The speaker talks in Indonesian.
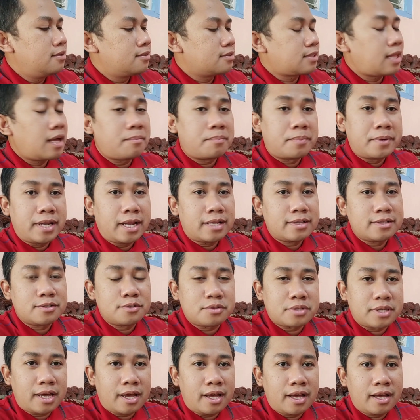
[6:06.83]
tampilan
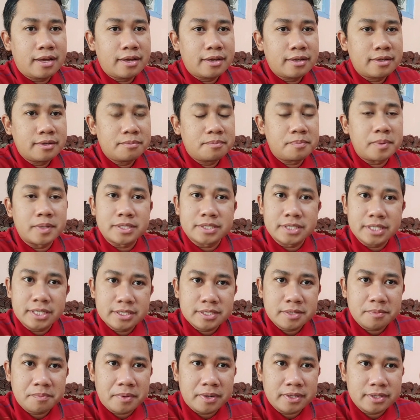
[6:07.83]
sudah bersih
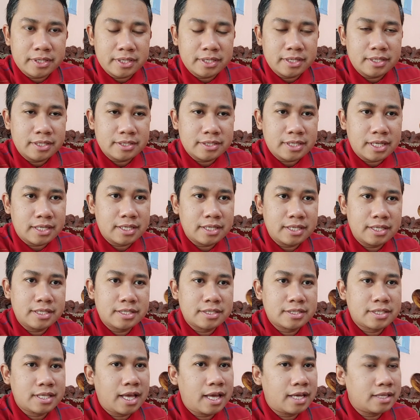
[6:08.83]
seperti ini jadi
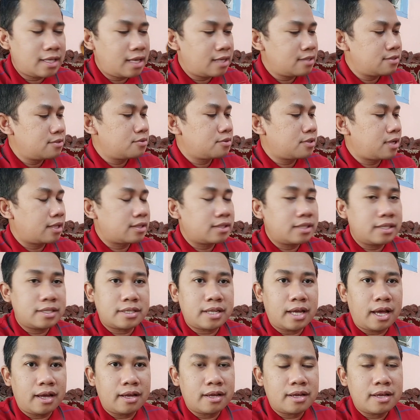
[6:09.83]
saya sudah
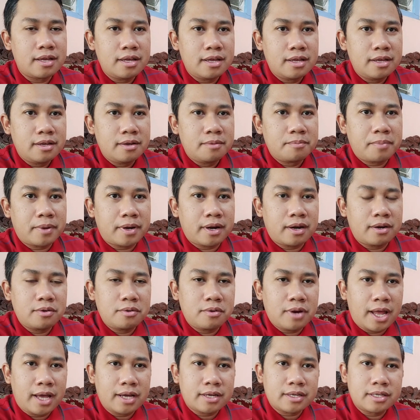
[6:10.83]
tidak perlu
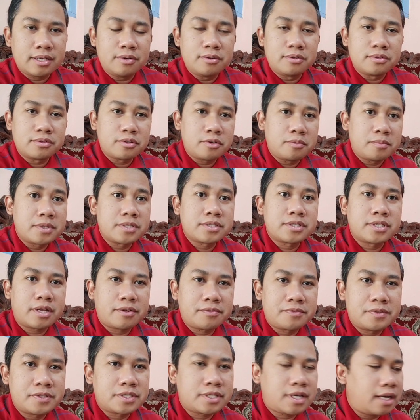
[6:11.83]
lagi untuk
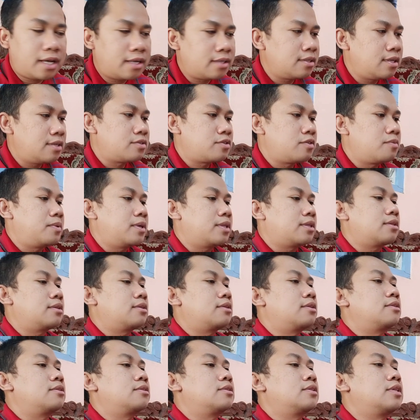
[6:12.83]
menserviskannya sobat
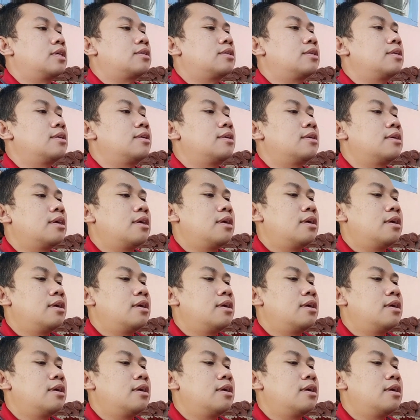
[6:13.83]
jadi